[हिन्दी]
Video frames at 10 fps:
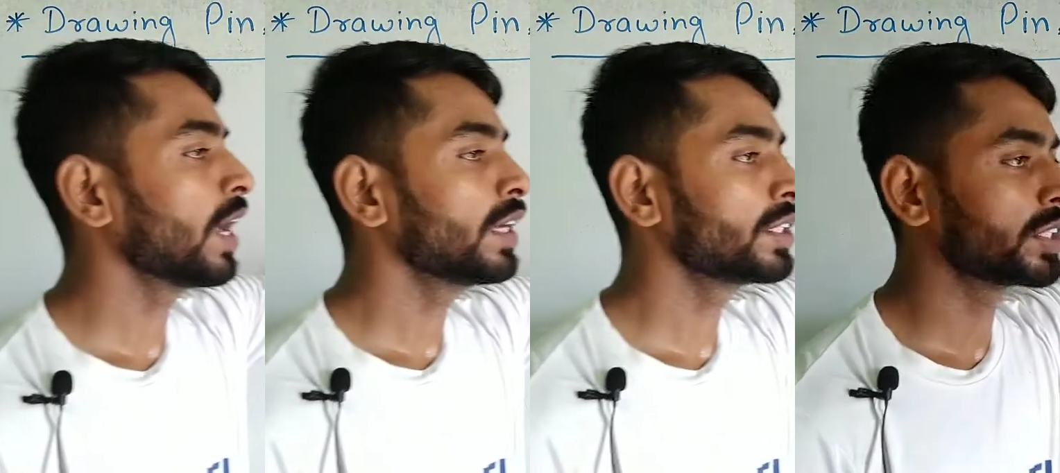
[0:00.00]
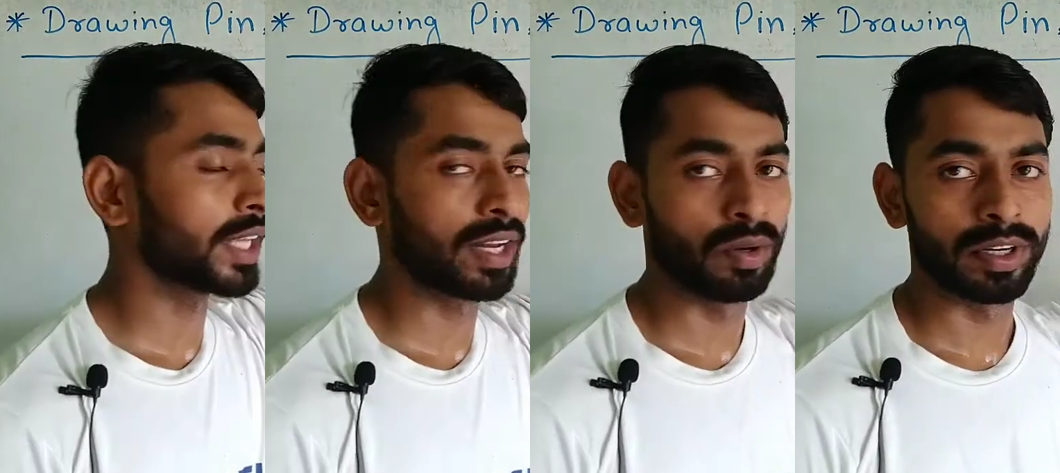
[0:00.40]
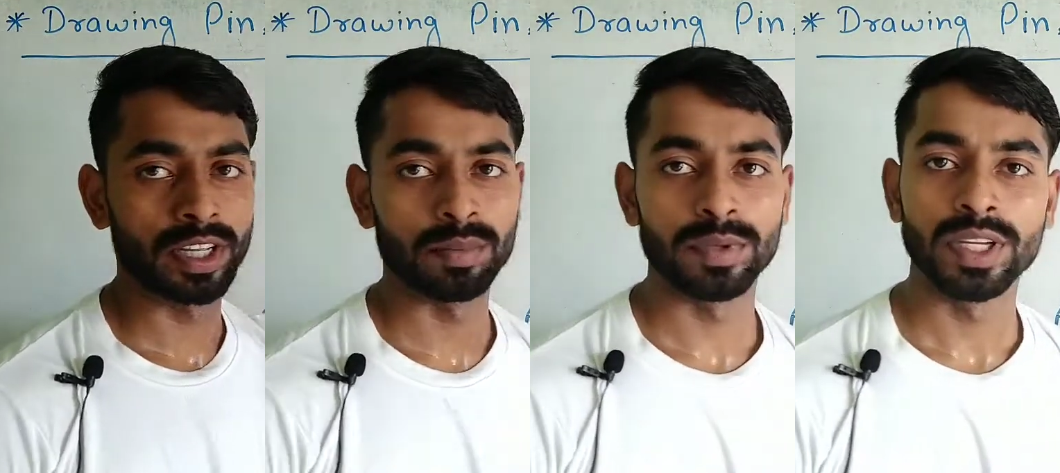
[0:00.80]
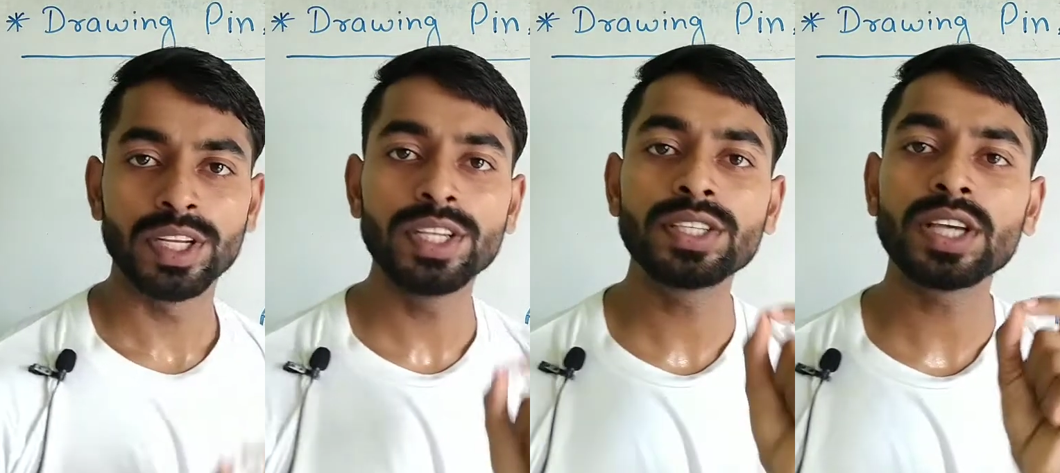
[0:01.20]
या शेलो
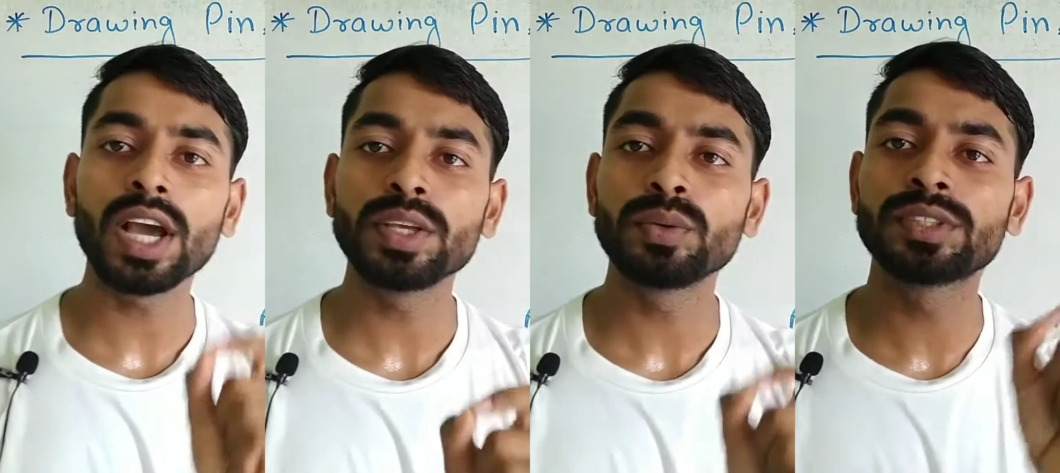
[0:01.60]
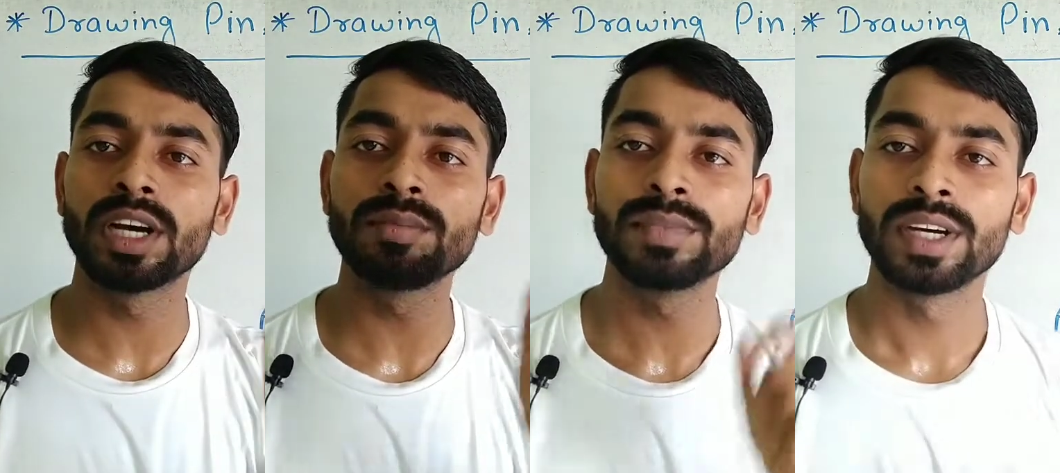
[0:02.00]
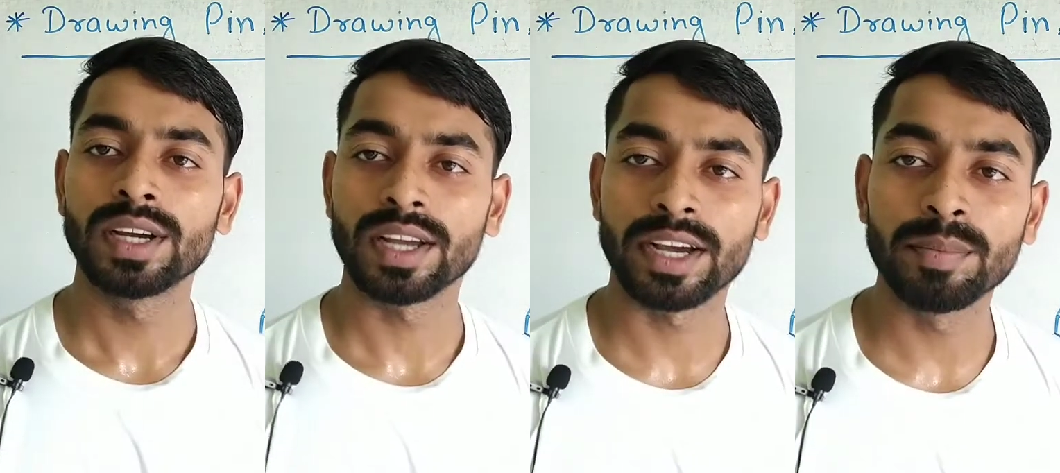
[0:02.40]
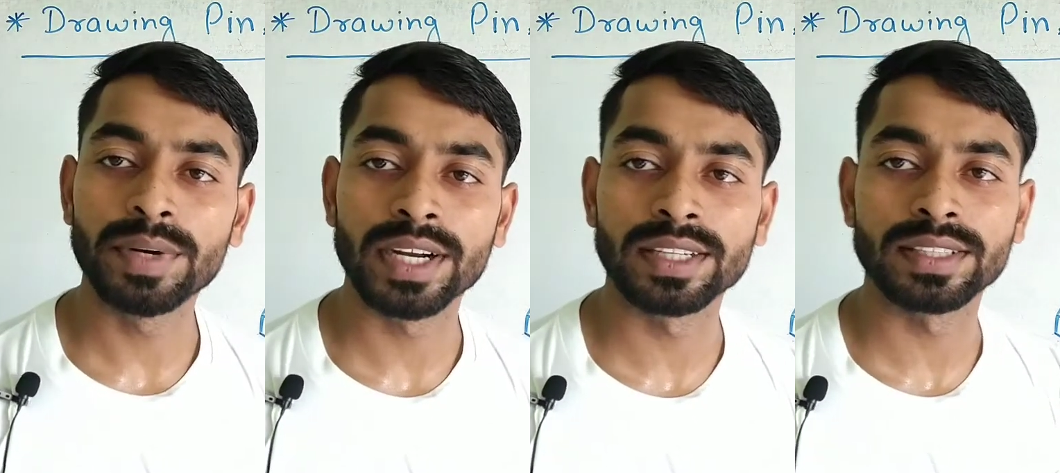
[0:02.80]
टेप इसका यूज हम
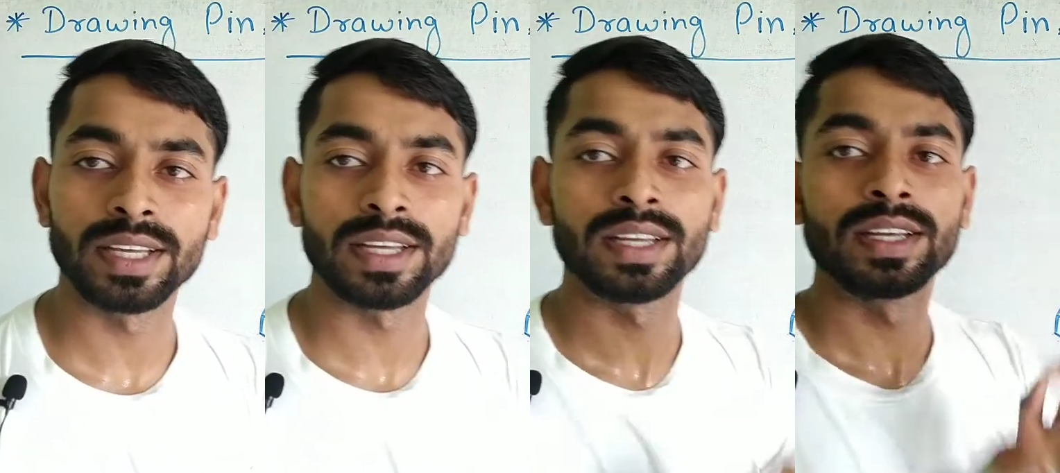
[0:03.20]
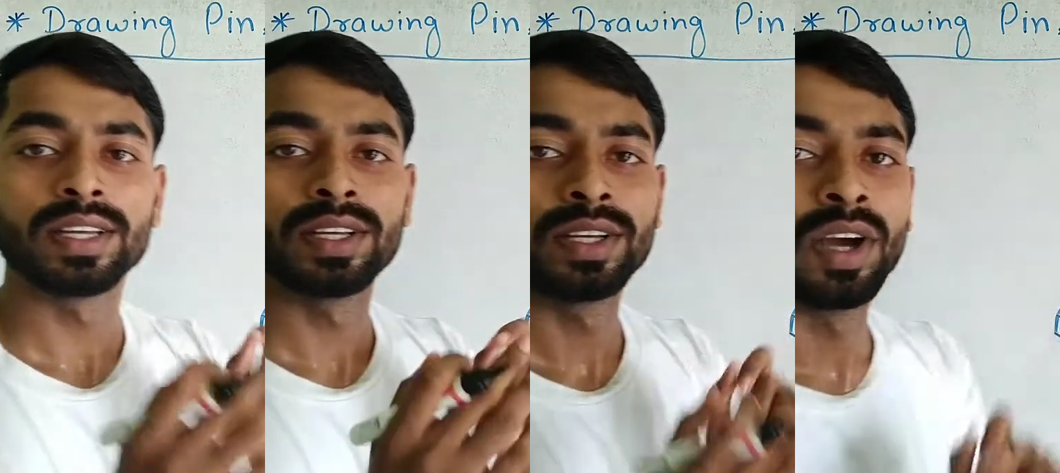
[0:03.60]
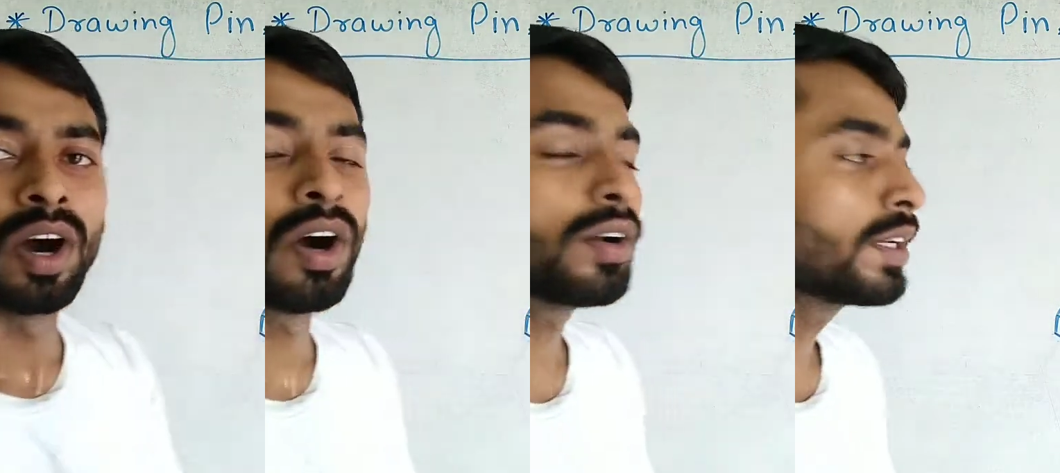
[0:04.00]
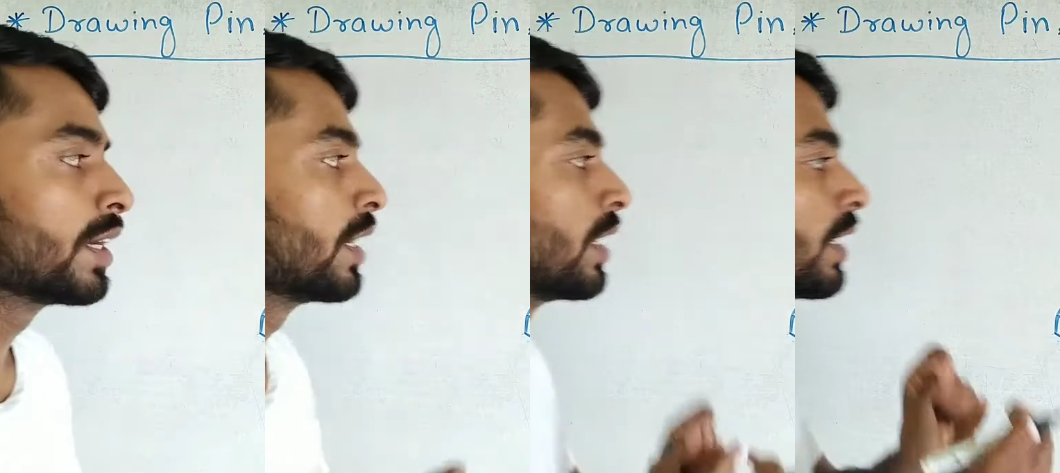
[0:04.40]
कब करते हैं और